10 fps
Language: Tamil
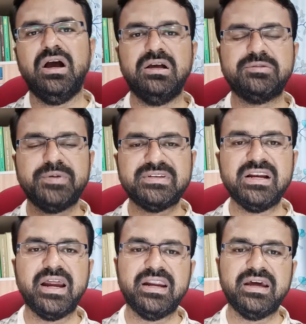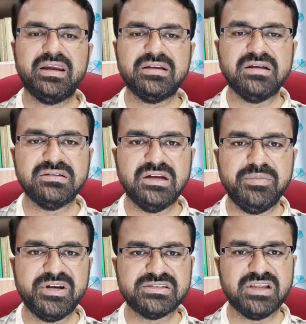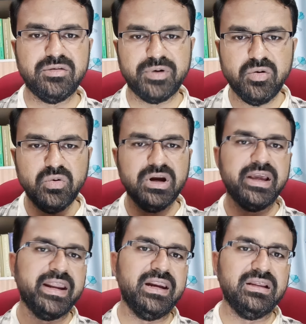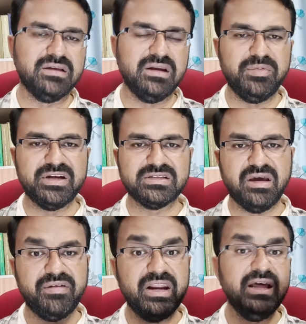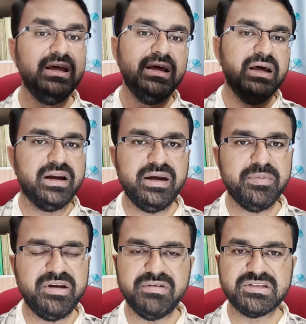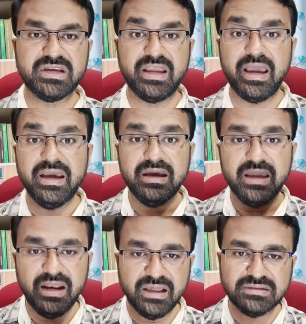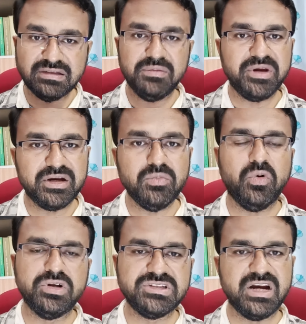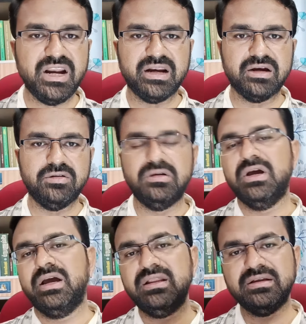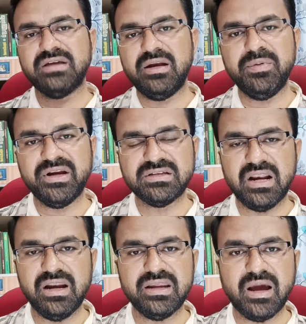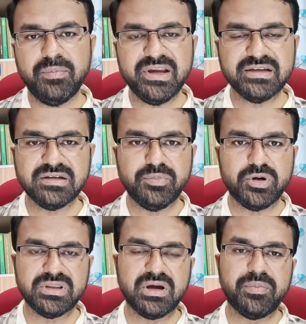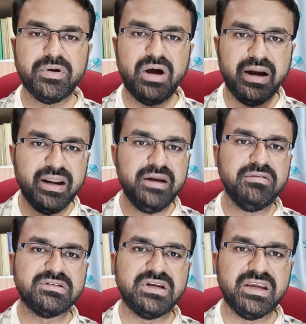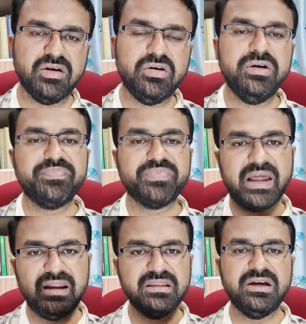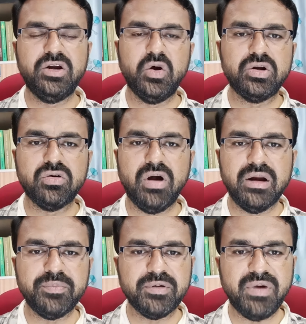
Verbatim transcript: ஸ்பெஷல் கேட்டகரிக்கு சில சர்டிஃபிகேட்ஸ் தேவைப்படும் உங்களுக்கு என்னென்ன சர்டிஃபிகேட்ஸ் தேவைன்னு ரெடி பண்ணி வச்சுக்கோங்க எல்லா சர்டிஃபிகேட்டும் ஒரிஜினலாக இருக்கணும் இந்த சர்டிஃபிகேட்ஸ் எல்லாம் நீங்கள் அப்ளிகேஷன் போட்டதுக்கப்புறம் அண்ணா யூனிவர்சிட்டிக்கோ அல்லது டோட்டுக்கோ அனுப்பணுமா